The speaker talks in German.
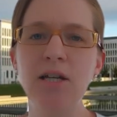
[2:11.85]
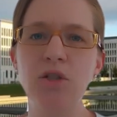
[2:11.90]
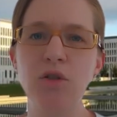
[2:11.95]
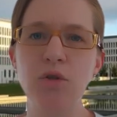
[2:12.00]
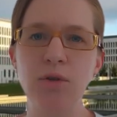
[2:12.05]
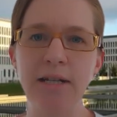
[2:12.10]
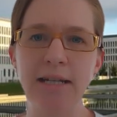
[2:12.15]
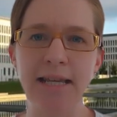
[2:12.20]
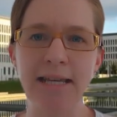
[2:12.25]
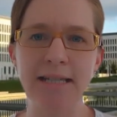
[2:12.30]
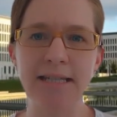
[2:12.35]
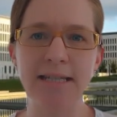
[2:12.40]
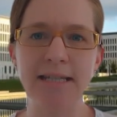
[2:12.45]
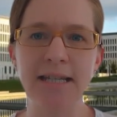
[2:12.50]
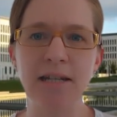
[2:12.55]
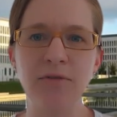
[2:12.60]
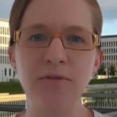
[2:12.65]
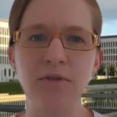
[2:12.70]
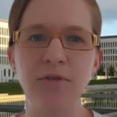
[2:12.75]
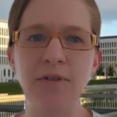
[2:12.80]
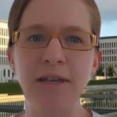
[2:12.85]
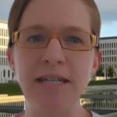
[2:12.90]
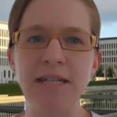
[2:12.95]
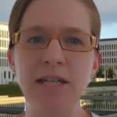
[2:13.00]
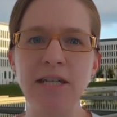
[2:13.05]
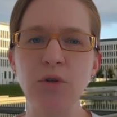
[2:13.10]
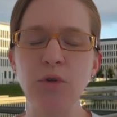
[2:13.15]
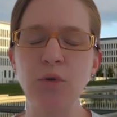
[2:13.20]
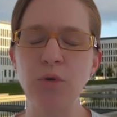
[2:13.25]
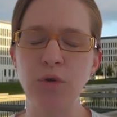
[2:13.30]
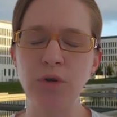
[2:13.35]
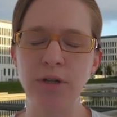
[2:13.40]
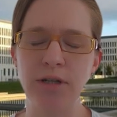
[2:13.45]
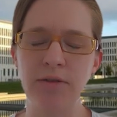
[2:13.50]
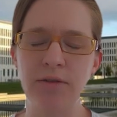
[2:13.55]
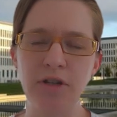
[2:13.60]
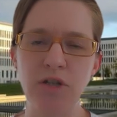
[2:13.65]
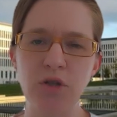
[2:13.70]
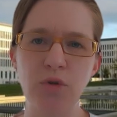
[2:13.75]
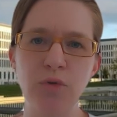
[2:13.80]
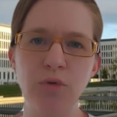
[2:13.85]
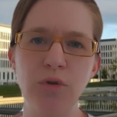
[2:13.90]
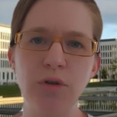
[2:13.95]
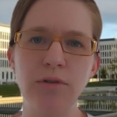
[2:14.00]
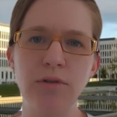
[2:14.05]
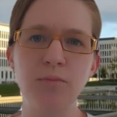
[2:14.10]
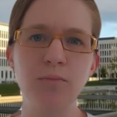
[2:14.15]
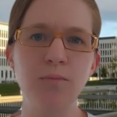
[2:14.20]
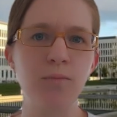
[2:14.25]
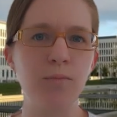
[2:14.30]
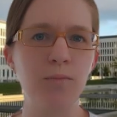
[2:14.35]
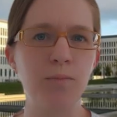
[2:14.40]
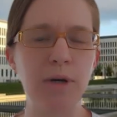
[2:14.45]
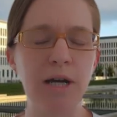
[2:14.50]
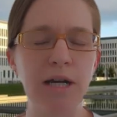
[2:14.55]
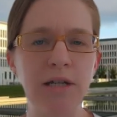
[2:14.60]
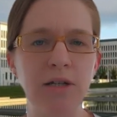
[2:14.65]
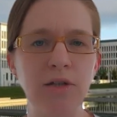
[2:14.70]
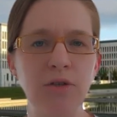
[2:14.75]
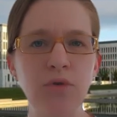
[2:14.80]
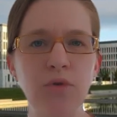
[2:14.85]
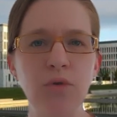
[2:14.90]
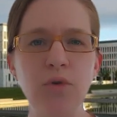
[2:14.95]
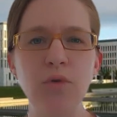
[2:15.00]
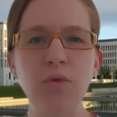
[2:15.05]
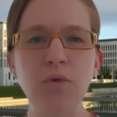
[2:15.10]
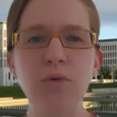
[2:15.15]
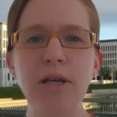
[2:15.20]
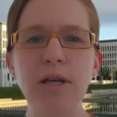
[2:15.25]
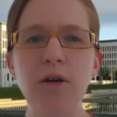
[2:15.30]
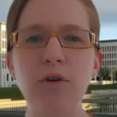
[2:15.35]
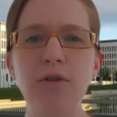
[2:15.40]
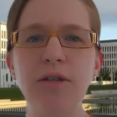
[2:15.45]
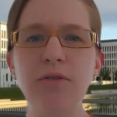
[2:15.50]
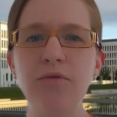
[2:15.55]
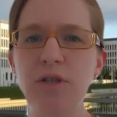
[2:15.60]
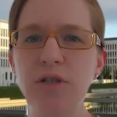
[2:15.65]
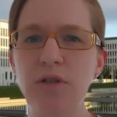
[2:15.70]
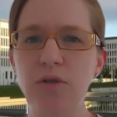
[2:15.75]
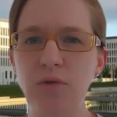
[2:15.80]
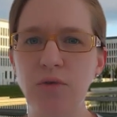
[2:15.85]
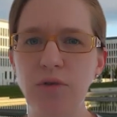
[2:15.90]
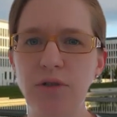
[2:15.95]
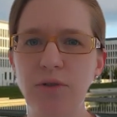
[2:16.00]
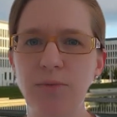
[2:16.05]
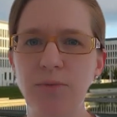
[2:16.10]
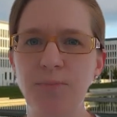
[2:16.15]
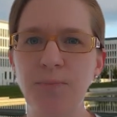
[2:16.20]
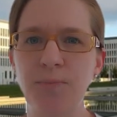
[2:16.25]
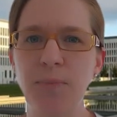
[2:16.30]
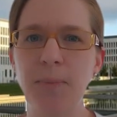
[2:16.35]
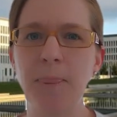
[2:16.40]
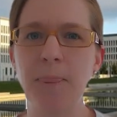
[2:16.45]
Zu den externen Verwendern gehören Investoren, Banken oder auch der Fiskus.